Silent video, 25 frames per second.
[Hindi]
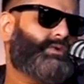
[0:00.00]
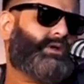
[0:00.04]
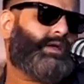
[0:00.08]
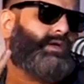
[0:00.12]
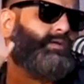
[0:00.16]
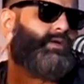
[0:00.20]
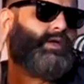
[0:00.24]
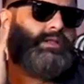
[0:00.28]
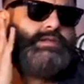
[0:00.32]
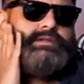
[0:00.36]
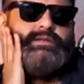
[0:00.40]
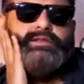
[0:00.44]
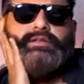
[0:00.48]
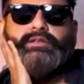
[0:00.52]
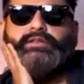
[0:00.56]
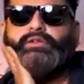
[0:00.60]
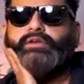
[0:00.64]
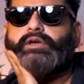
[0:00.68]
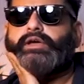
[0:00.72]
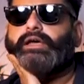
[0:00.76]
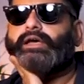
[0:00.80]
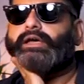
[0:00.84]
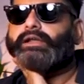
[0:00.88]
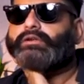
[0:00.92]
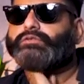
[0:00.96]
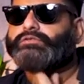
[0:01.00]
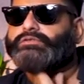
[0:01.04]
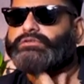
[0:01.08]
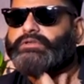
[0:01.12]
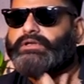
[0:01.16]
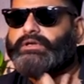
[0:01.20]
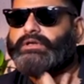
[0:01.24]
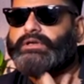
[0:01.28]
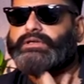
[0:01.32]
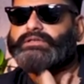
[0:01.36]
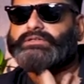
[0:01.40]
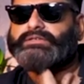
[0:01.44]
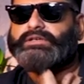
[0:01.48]
करवा देते हैं तो खैर
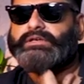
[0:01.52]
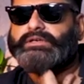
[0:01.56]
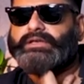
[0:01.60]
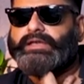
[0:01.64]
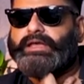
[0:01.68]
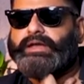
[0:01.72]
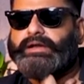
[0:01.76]
उसने कहा अच्छा